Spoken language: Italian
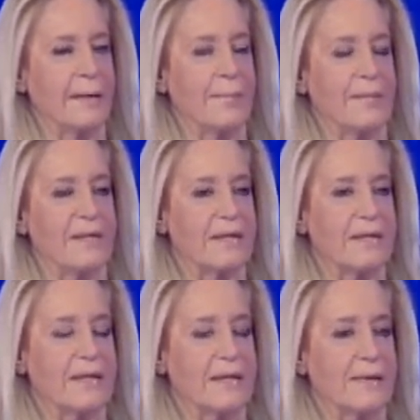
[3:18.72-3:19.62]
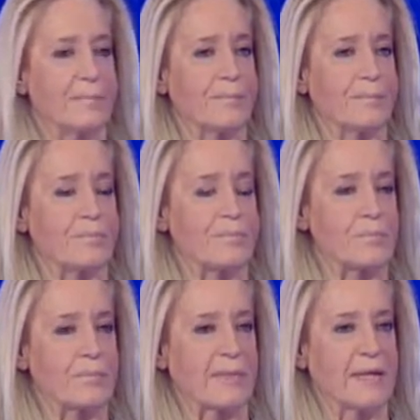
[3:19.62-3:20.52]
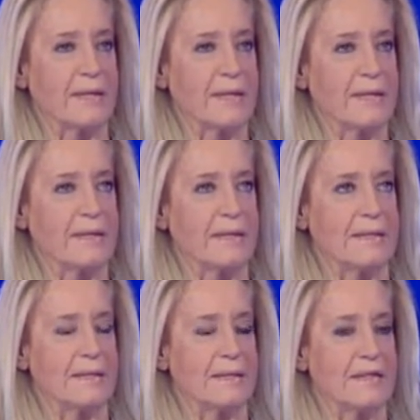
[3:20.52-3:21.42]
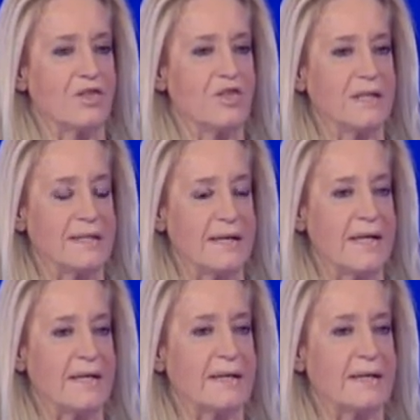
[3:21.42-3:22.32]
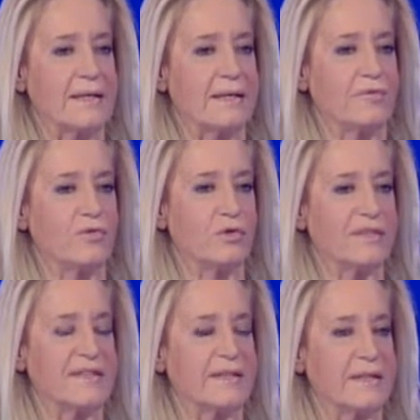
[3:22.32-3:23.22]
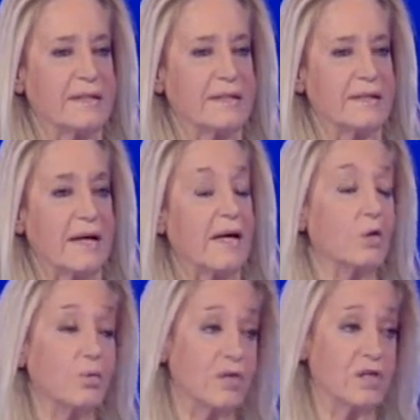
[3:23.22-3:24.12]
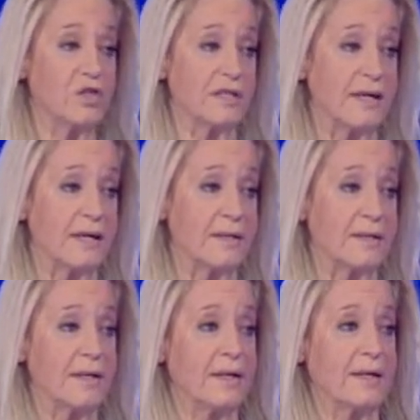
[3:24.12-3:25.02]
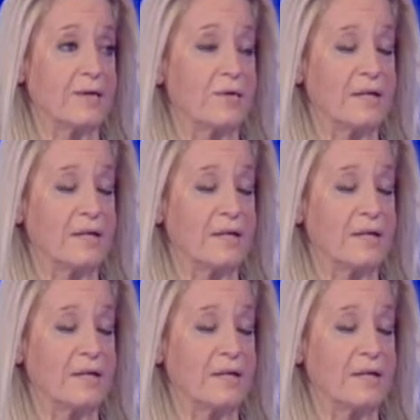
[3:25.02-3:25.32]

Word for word: perché mm, eh, le città, eh, forse alcune città, non